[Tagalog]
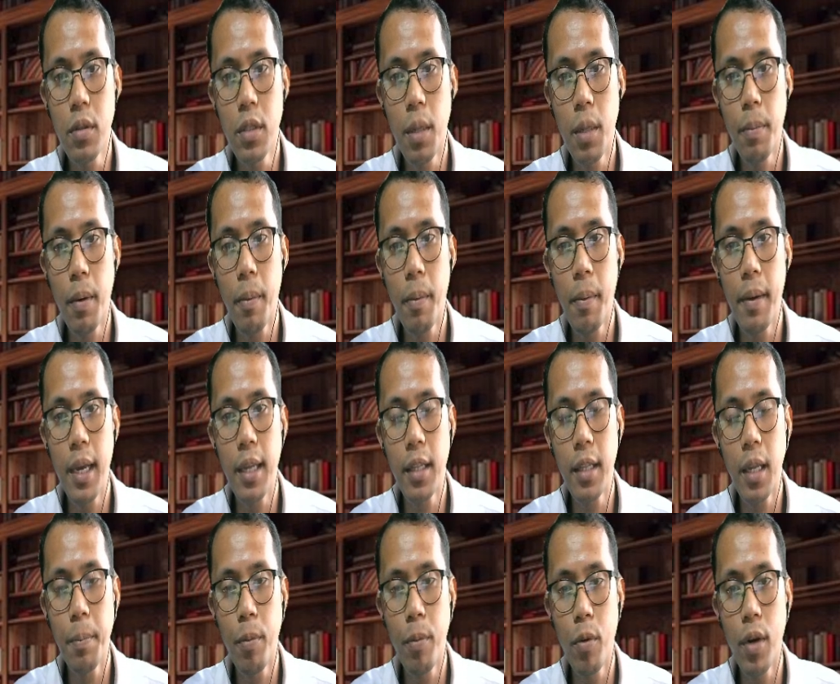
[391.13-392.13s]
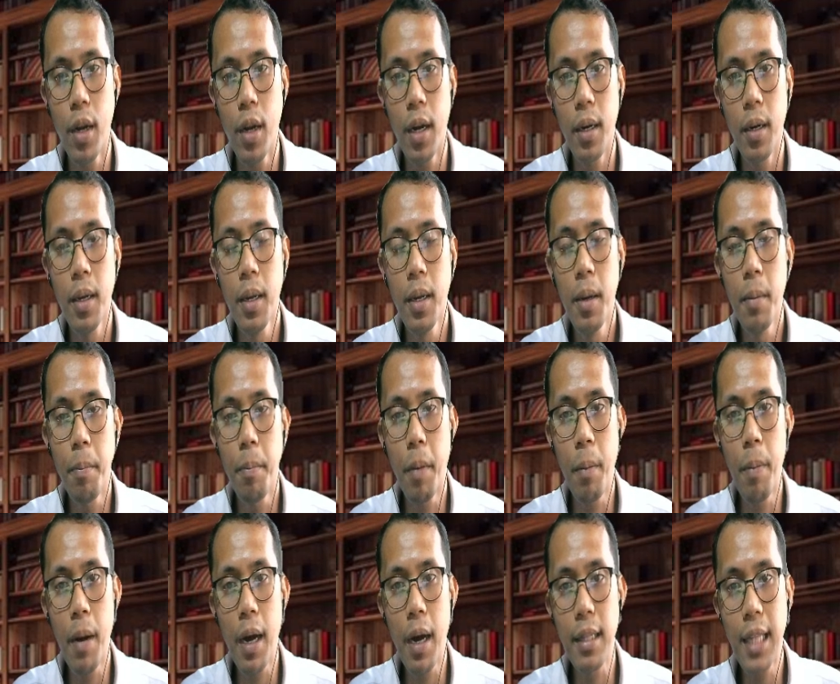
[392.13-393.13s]
sa pamamagitan po ng
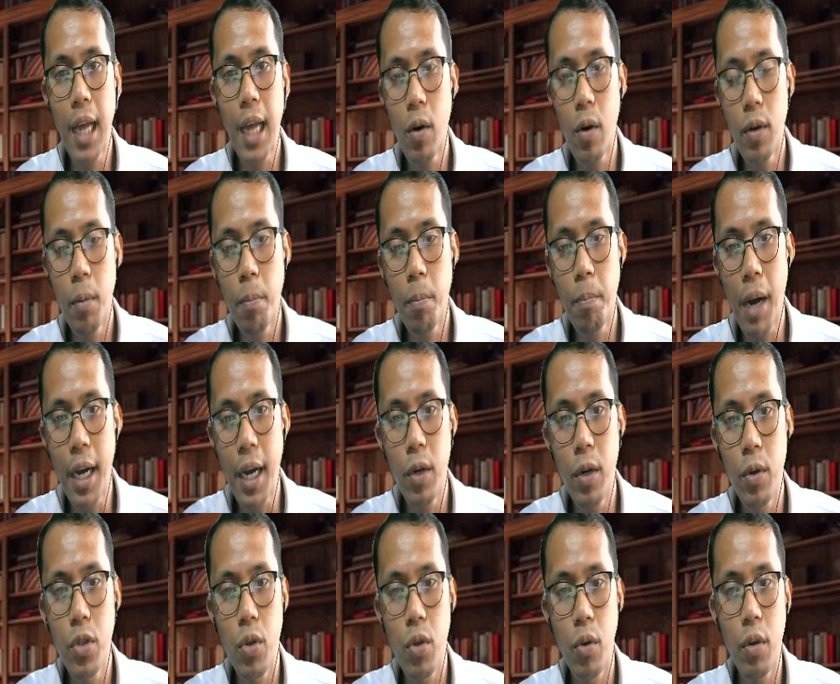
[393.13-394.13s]
pagpakatao ng Panginoong